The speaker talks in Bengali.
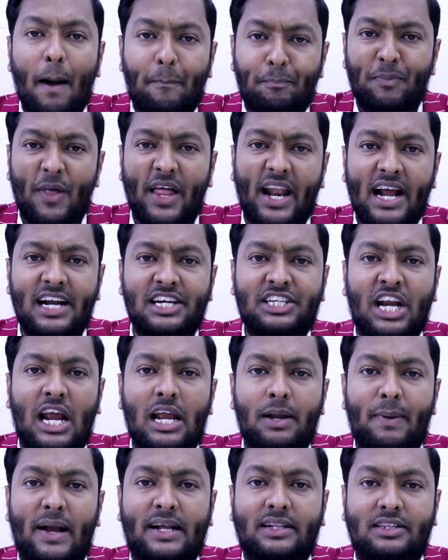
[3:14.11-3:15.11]
আপনারাই
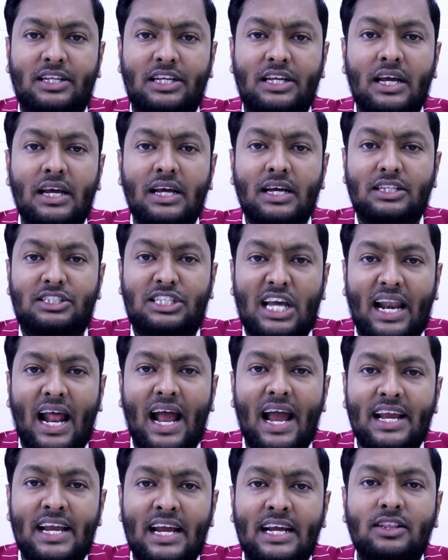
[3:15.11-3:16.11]
সেই ব্যক্তি
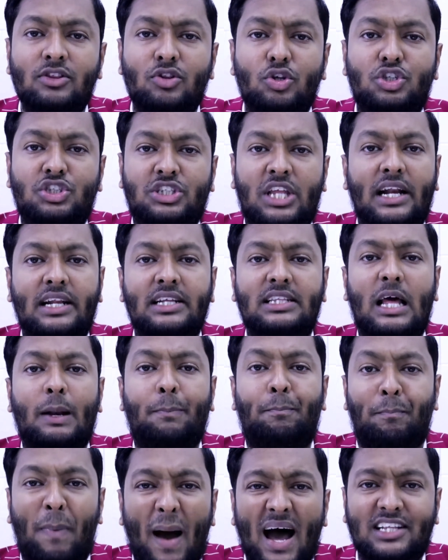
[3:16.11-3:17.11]
যারা এই
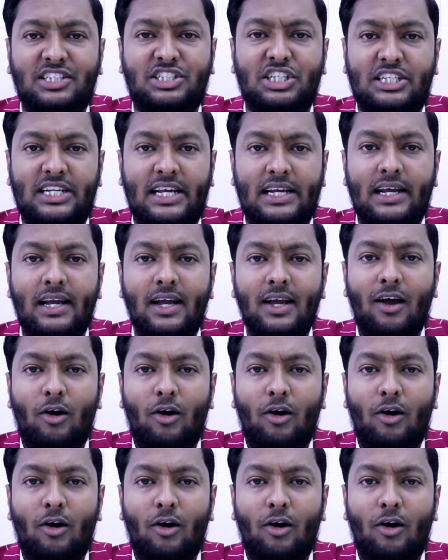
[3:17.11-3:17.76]
হিন্দুস্তানিদের পা চেটে